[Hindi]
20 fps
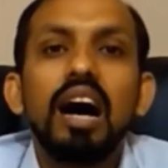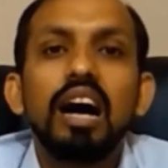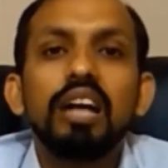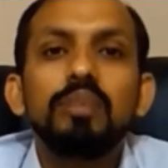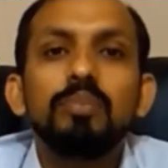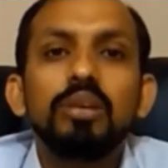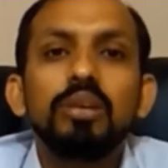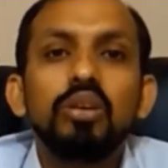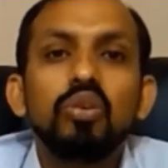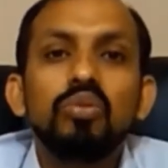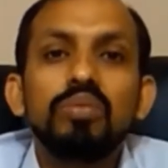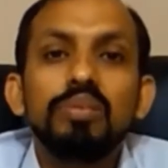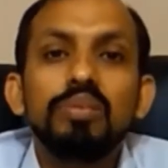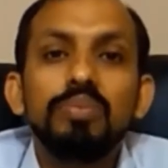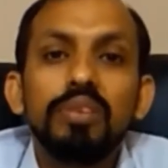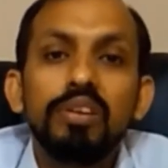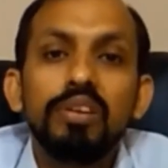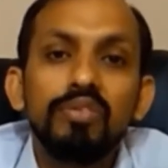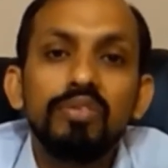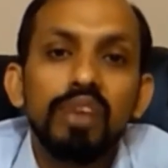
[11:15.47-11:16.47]
आर्मी को भी
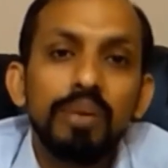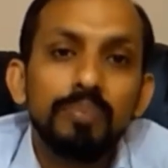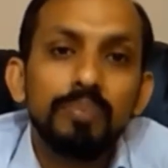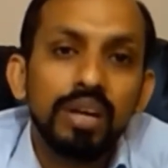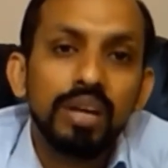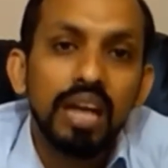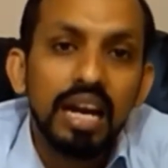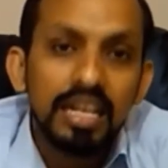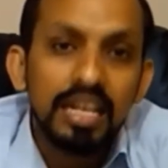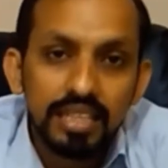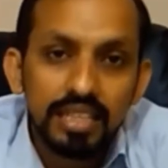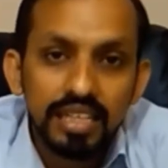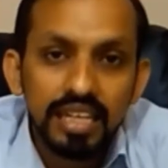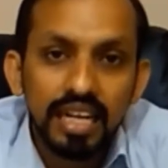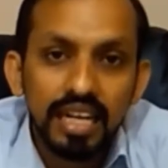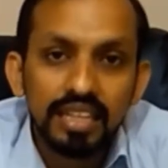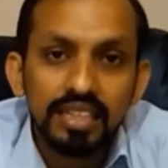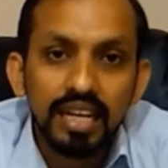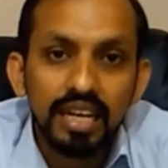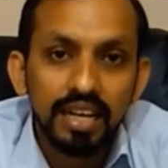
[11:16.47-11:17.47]
वेपनाइज
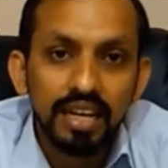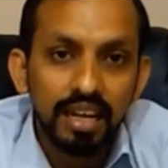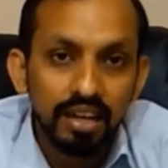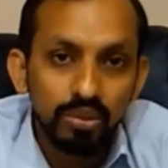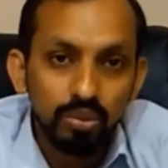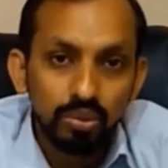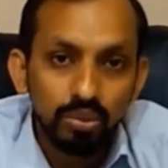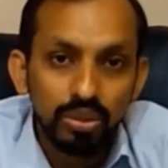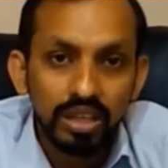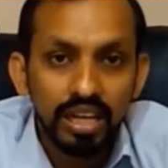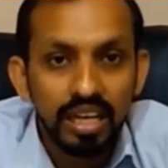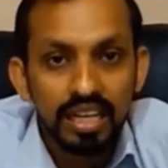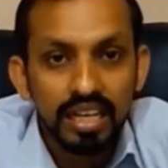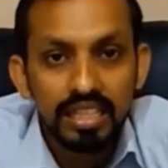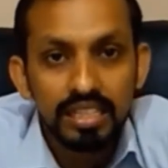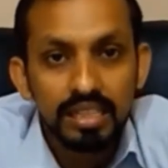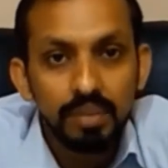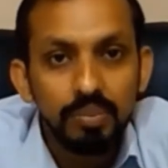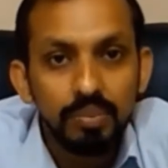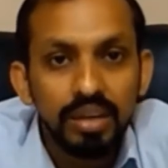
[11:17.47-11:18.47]
किया जा रहा है तो ये
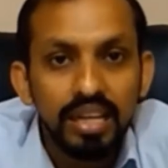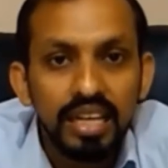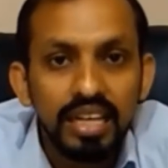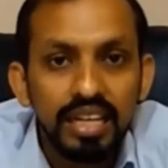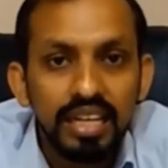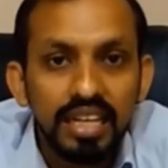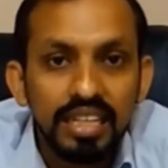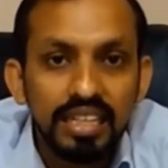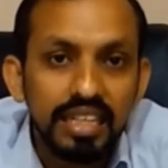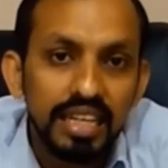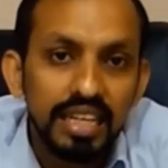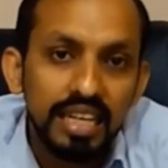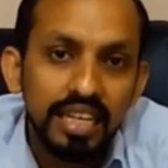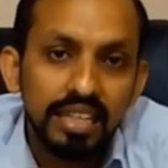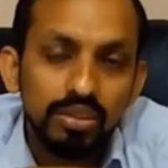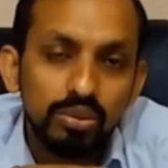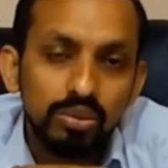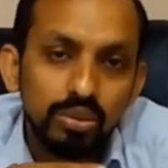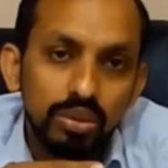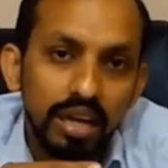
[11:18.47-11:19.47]
समझ लें कि
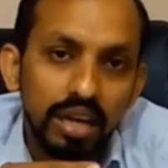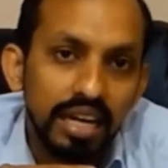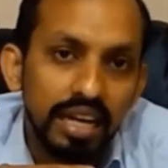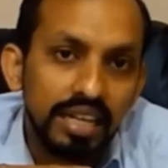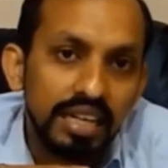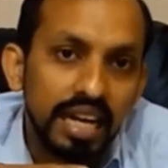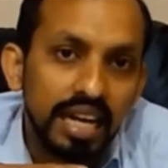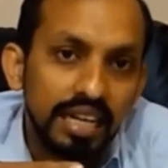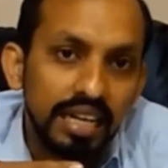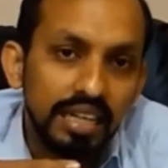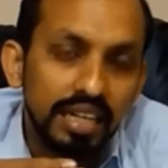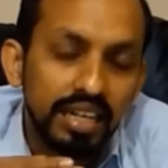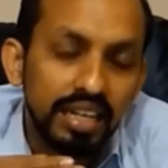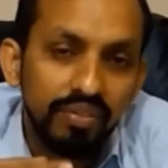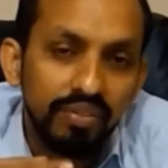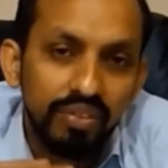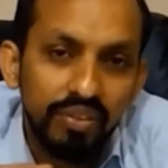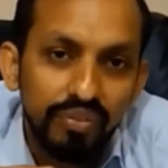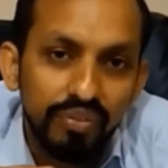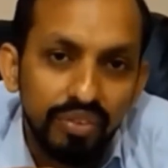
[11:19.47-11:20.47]
ये जो है
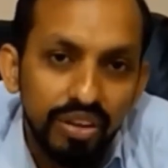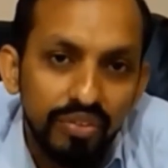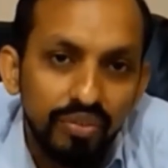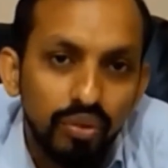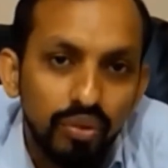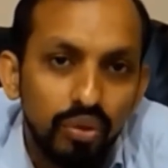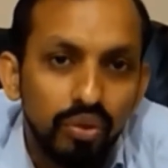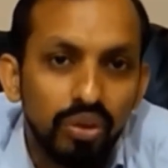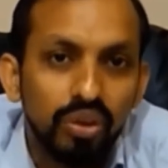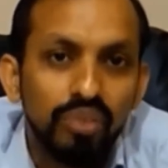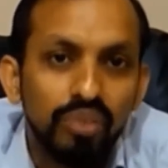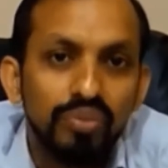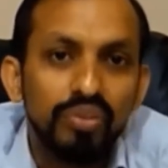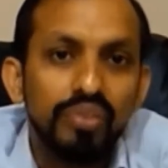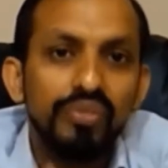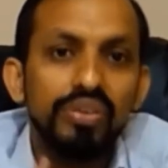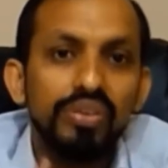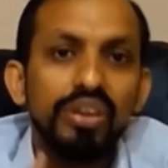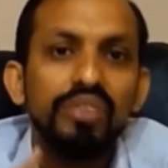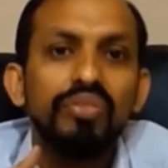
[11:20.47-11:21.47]
1954 और
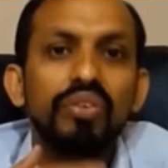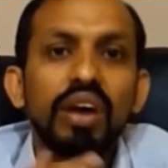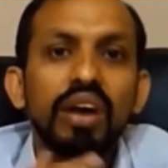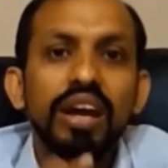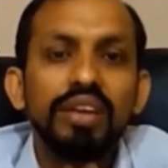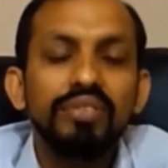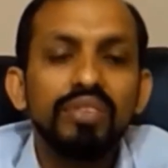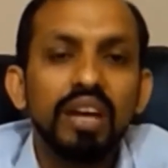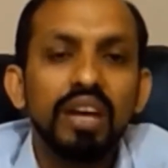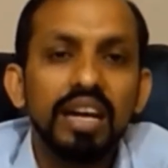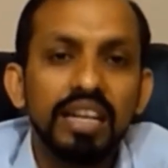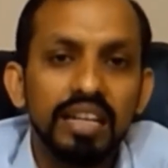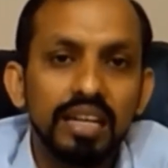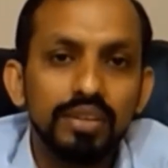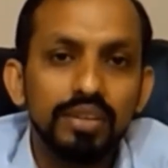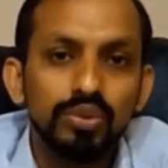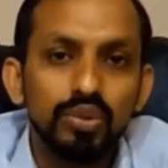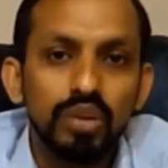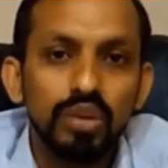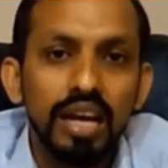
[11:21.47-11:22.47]
55 का इरा
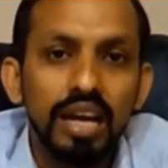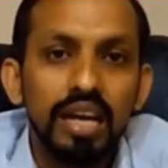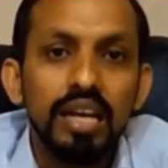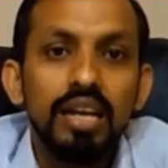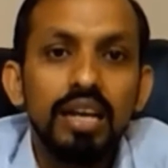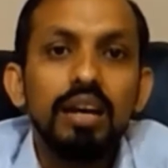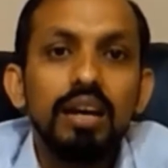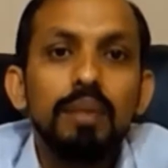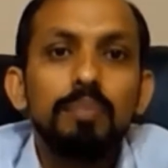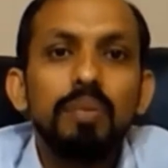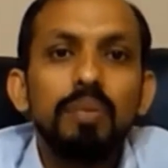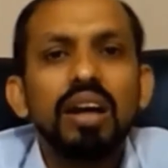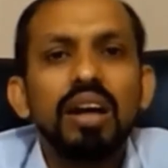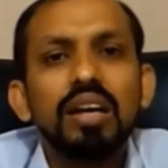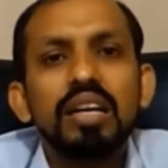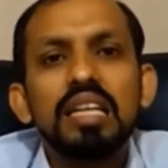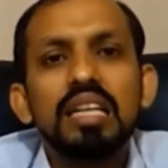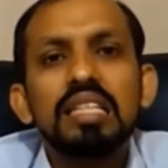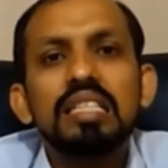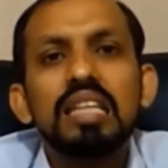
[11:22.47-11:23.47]
जो है
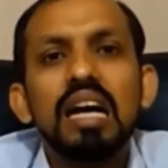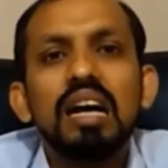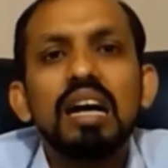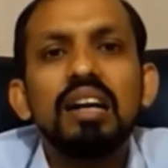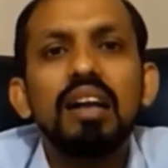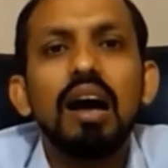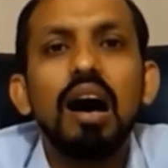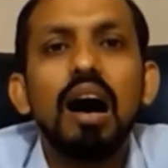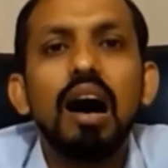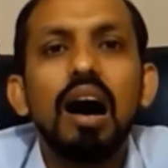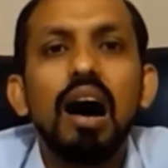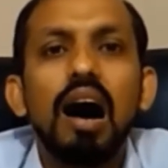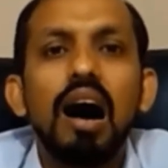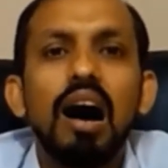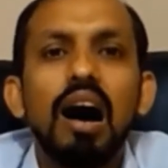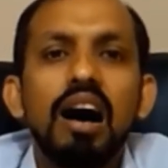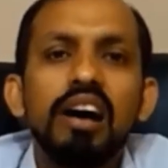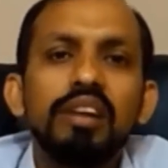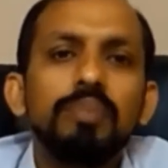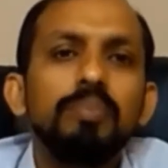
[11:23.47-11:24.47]
पाकिस्तान
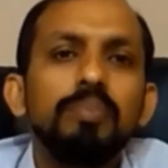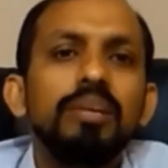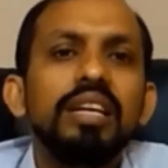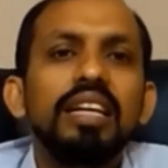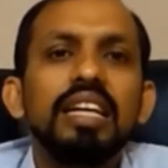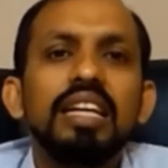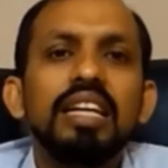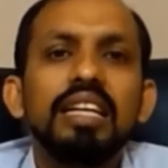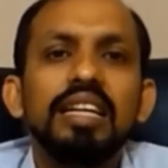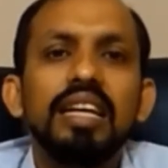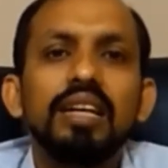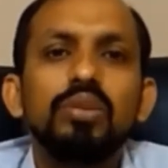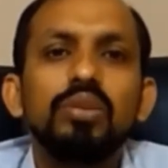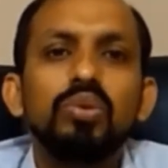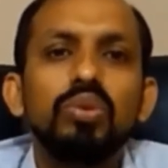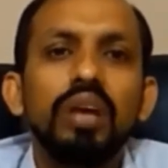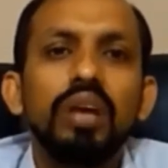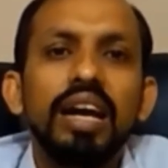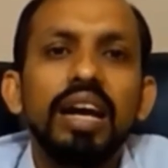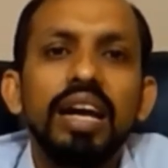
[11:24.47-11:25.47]
आर्मी के लिए
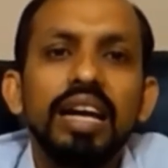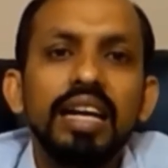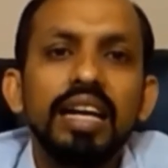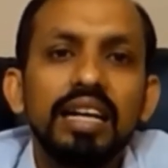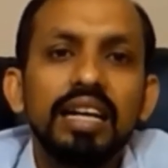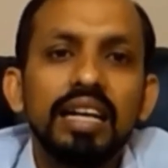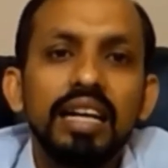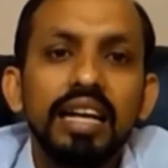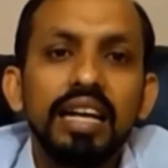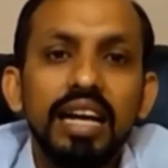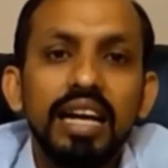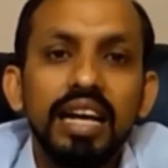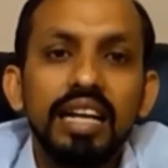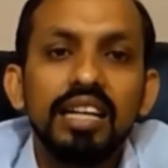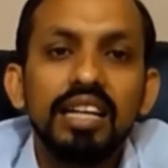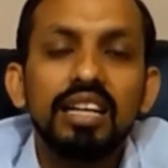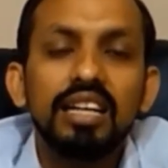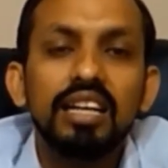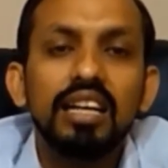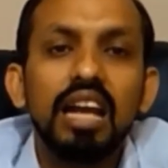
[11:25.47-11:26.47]
जो है एक
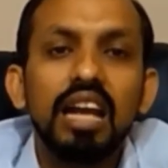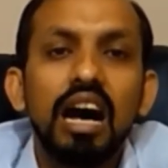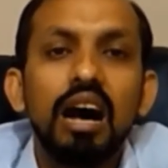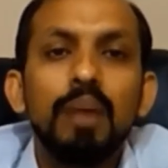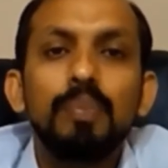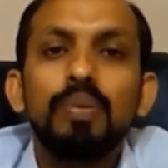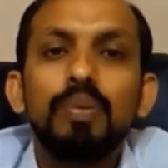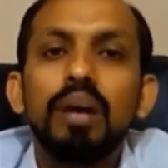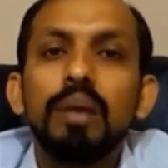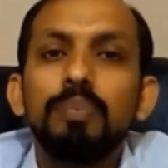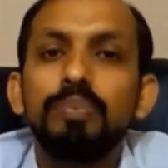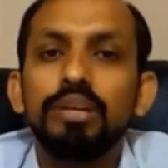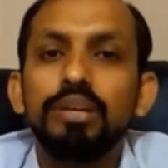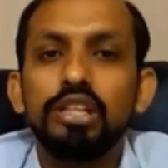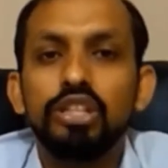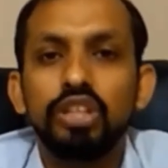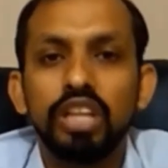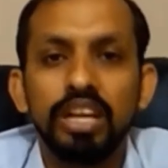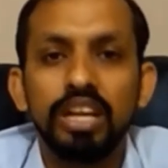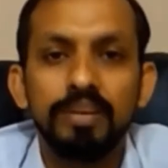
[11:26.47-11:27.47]
इनकलाब का
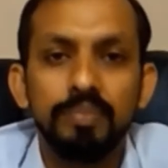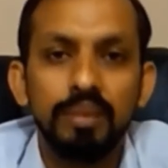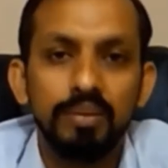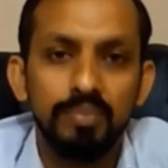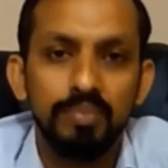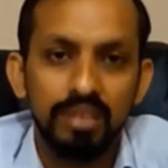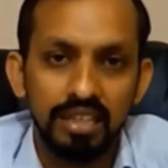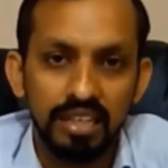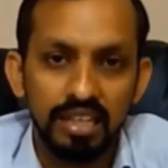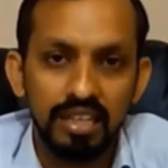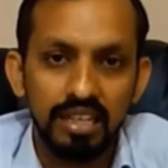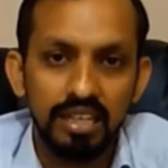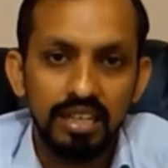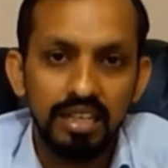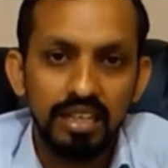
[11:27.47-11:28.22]
पेश खेमा बना